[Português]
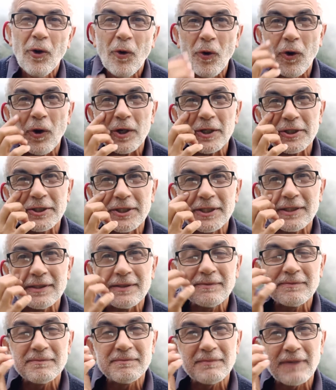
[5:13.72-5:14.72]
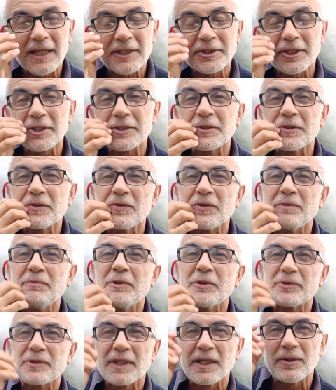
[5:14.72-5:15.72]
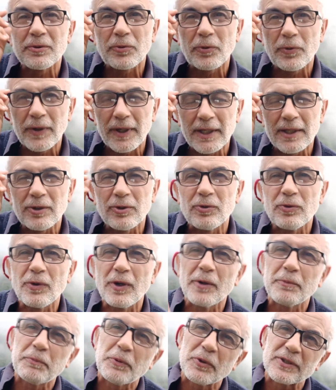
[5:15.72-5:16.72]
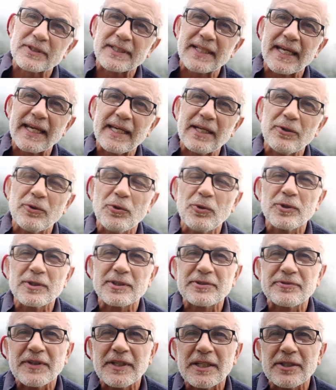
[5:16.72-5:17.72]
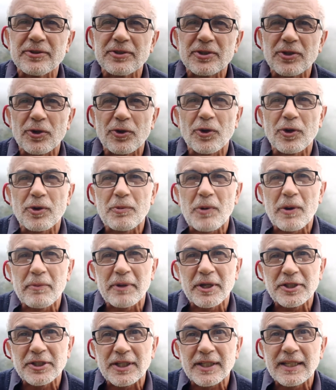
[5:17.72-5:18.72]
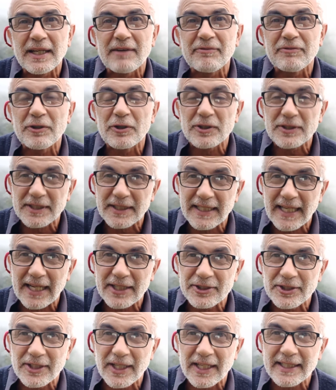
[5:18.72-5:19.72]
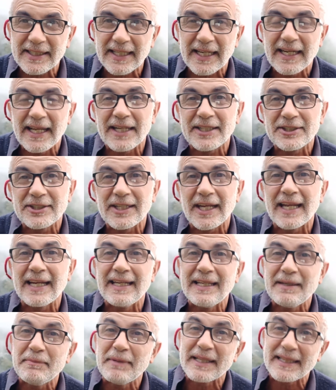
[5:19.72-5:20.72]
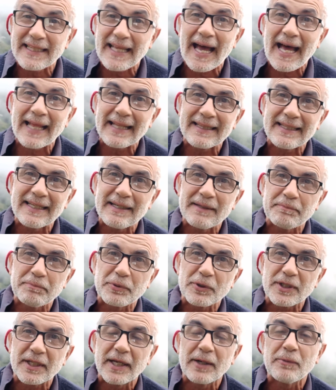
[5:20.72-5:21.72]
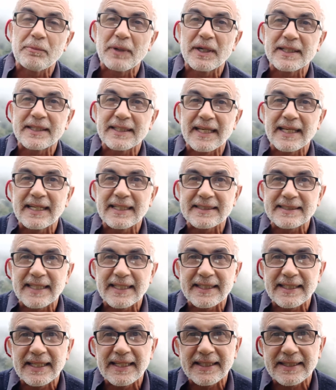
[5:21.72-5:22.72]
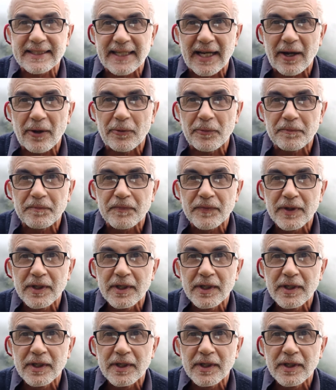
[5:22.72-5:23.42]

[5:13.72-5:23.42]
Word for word: Hoje a gente dormiu tranquilo, eu postei os vídeos. Eu normalmente aqui a velocidade da internet é limitada, porque é uma antena satelital